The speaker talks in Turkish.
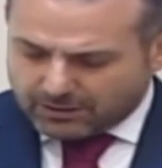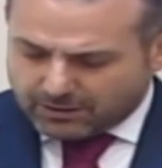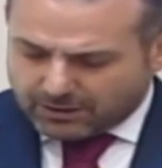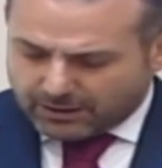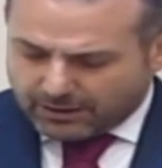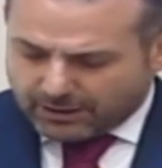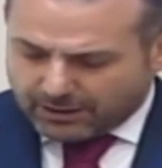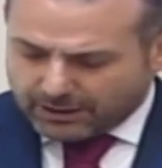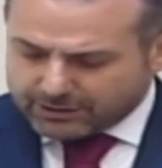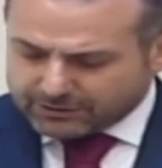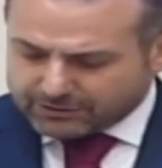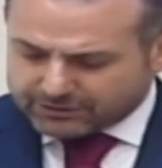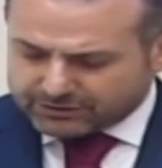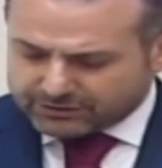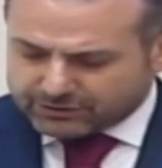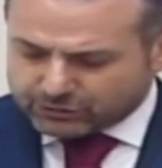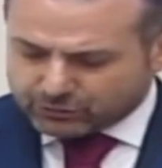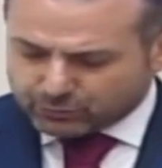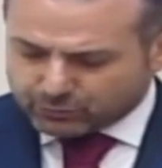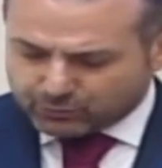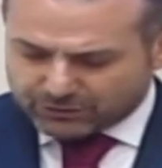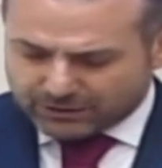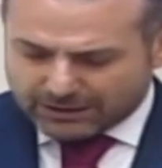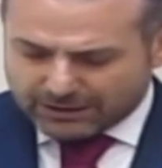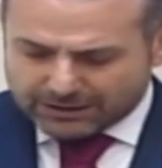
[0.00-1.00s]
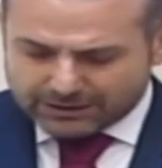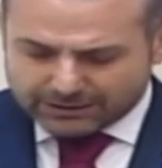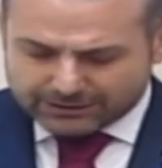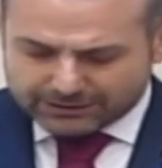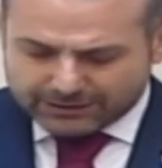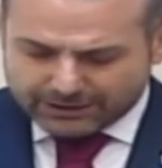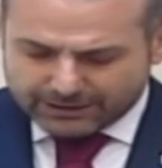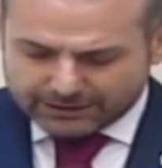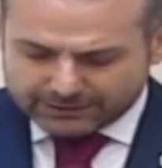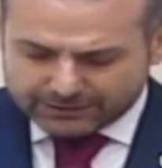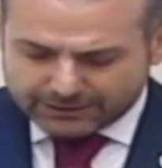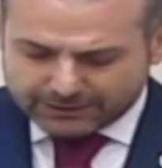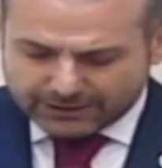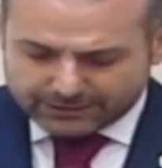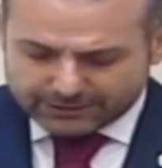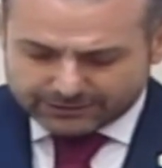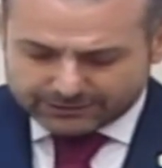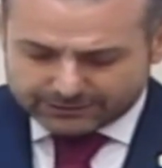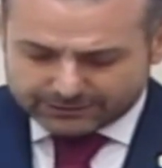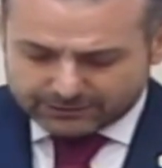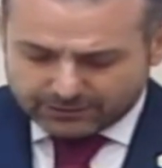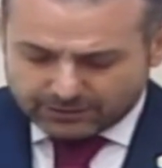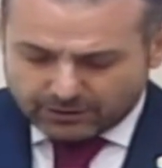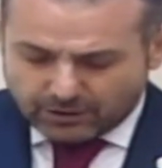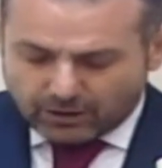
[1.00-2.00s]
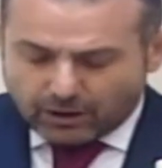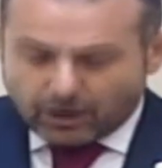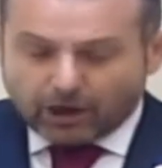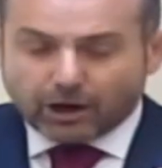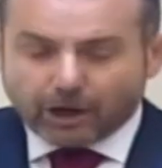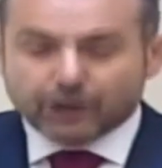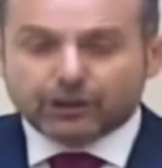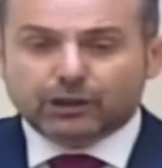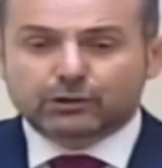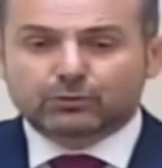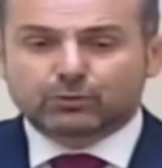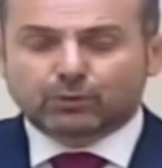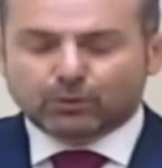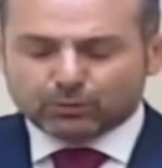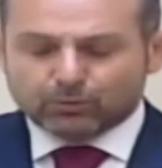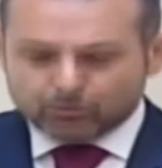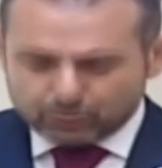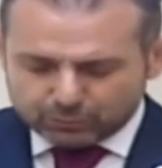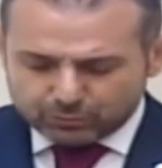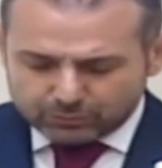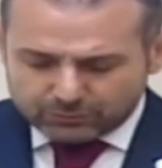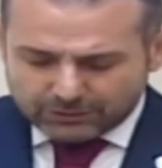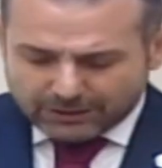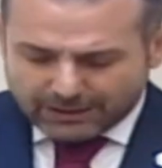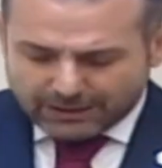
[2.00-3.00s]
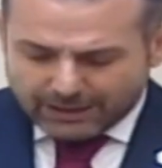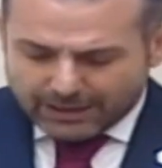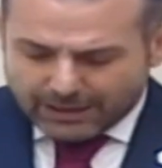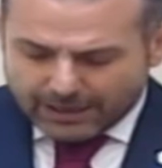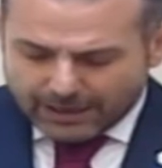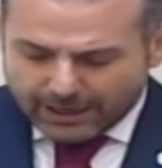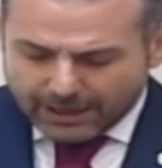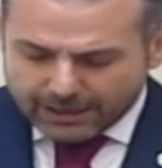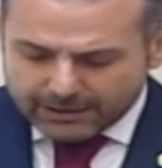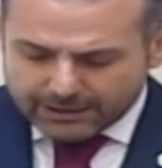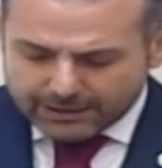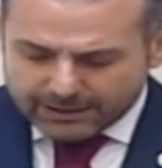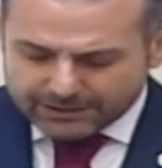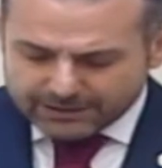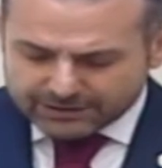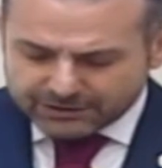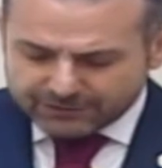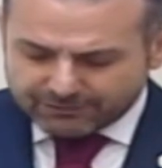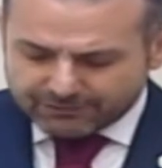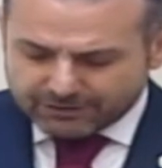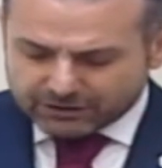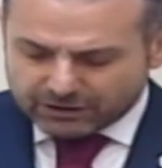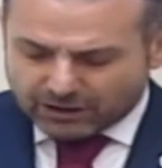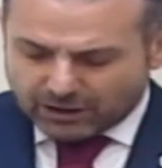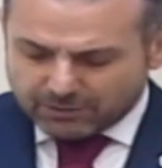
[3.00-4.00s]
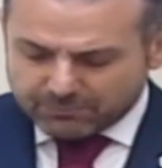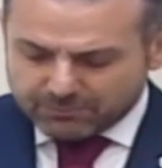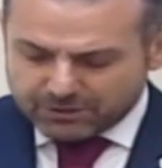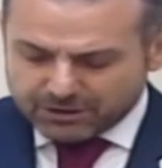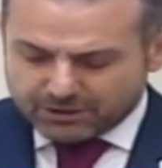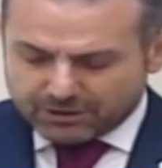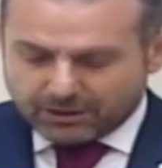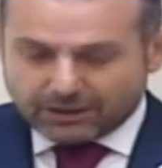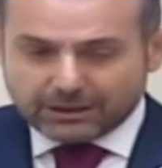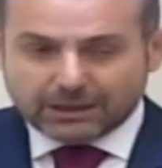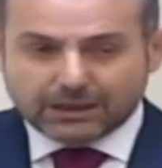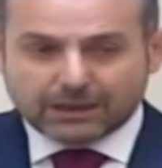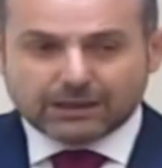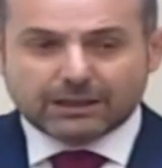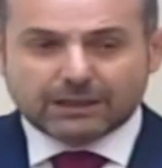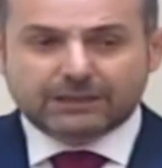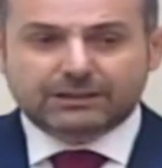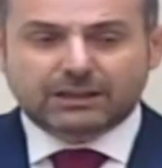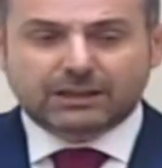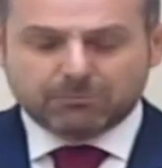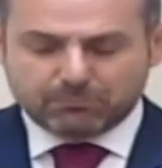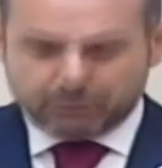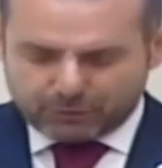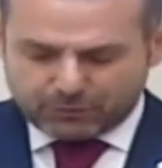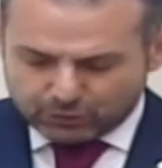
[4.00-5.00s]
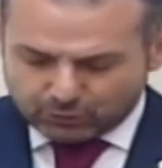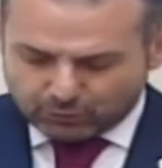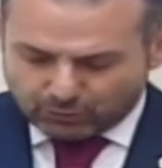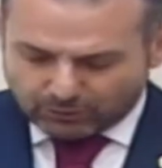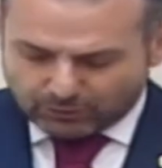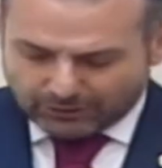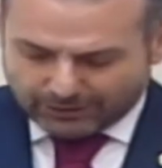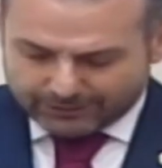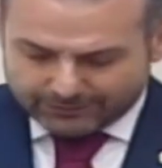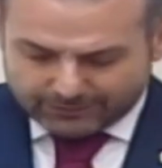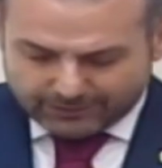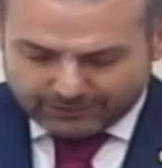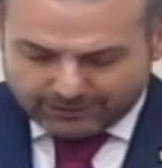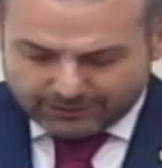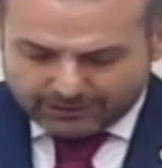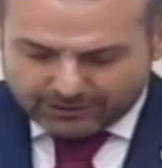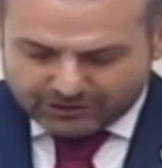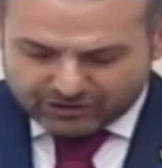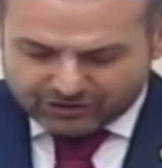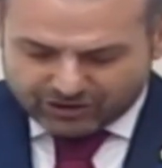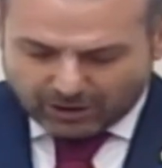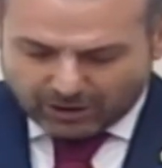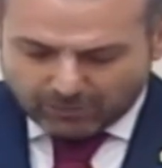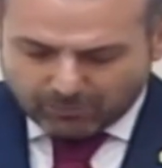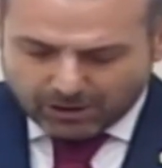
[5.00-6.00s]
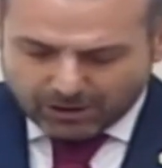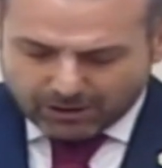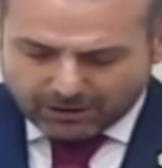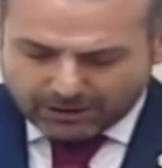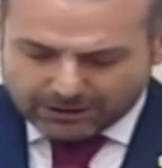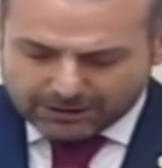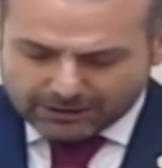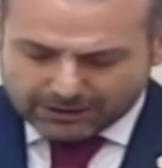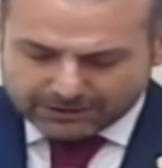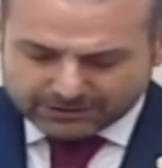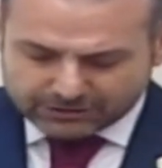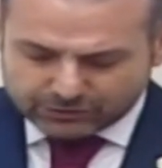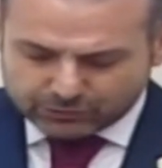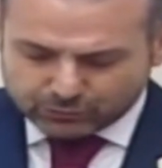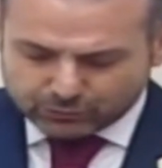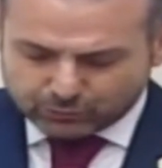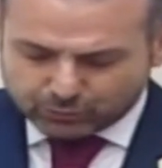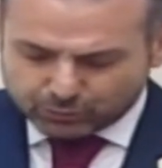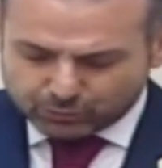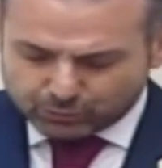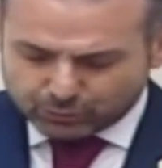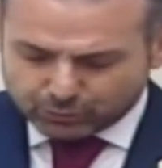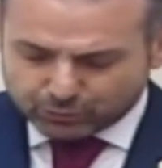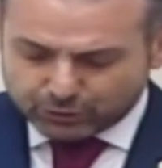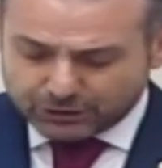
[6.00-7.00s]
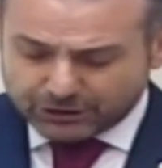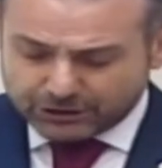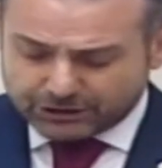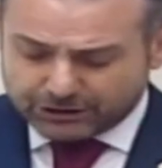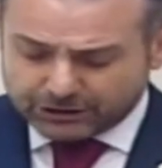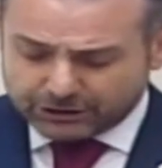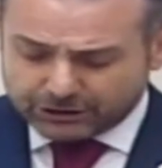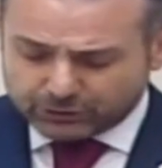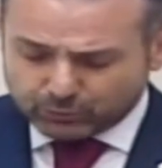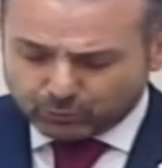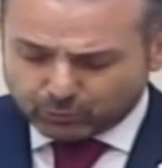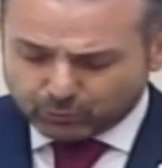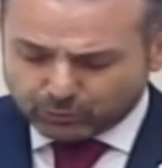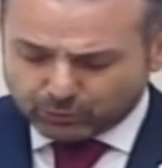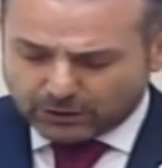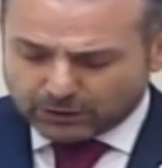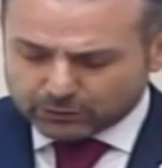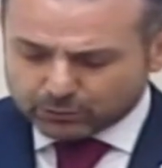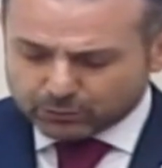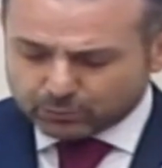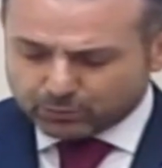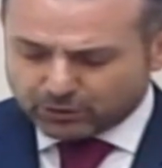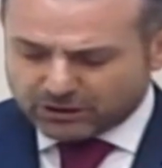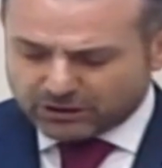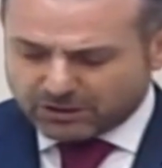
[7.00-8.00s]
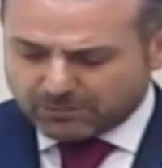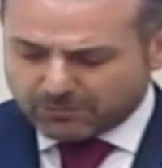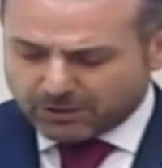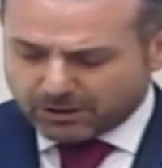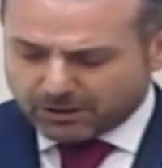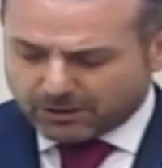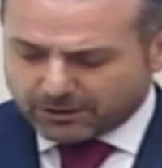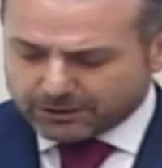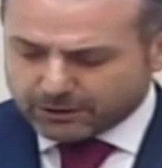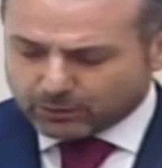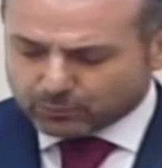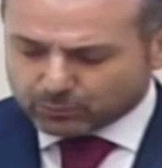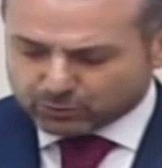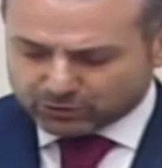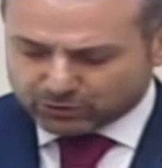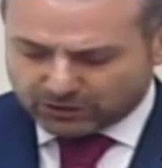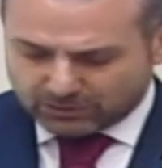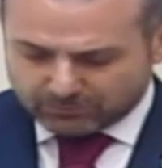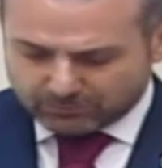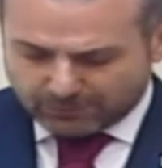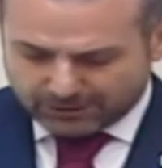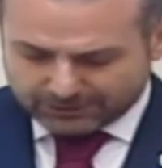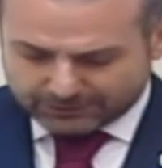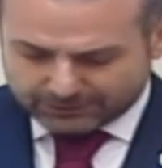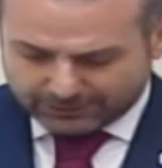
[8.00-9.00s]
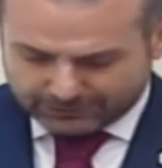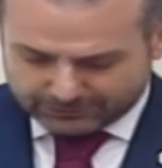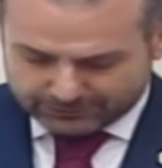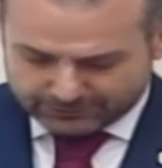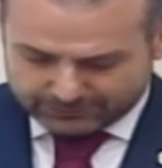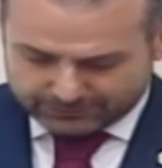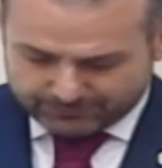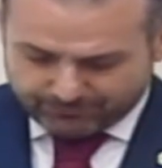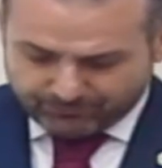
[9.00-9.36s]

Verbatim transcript: eşsiz güzelliklerindendir. Anadolu'nun en eski ve tabi kalelerinden biri olan Kemah Kalesi'nin kuruluşu Yitit Uratu dönemine kadar uzanmaktadır.